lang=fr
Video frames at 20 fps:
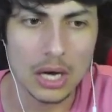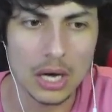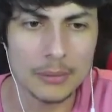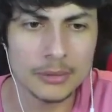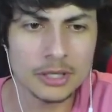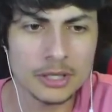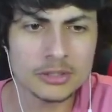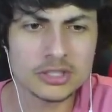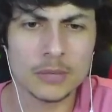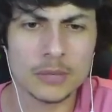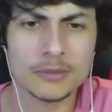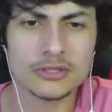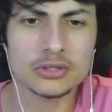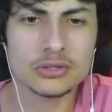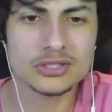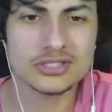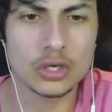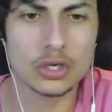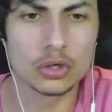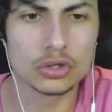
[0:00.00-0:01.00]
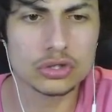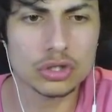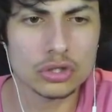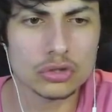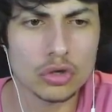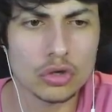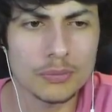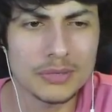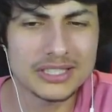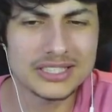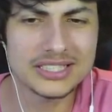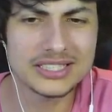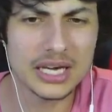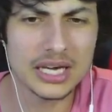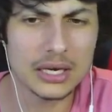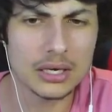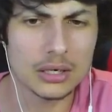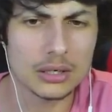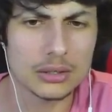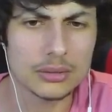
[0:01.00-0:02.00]
Ah mais non, j'ai l'impression que c'est le centre
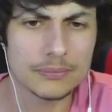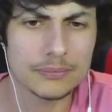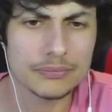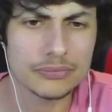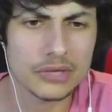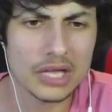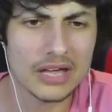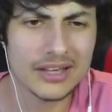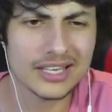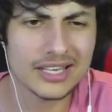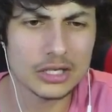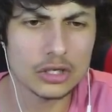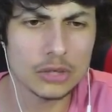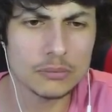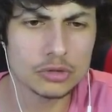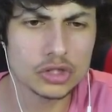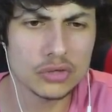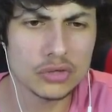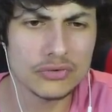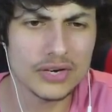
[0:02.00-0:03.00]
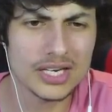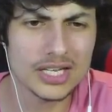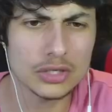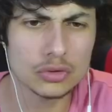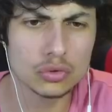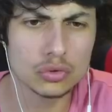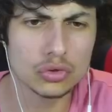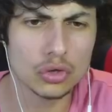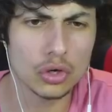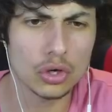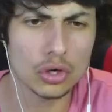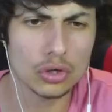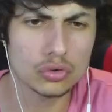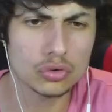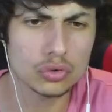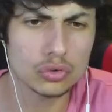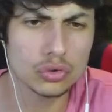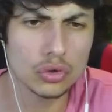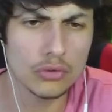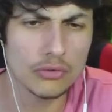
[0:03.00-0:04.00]
médical, avec un homme chevalier tout, euh,
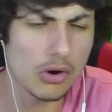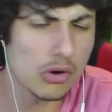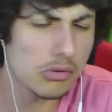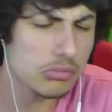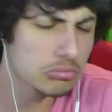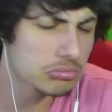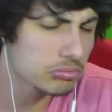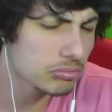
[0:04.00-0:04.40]
tout devant.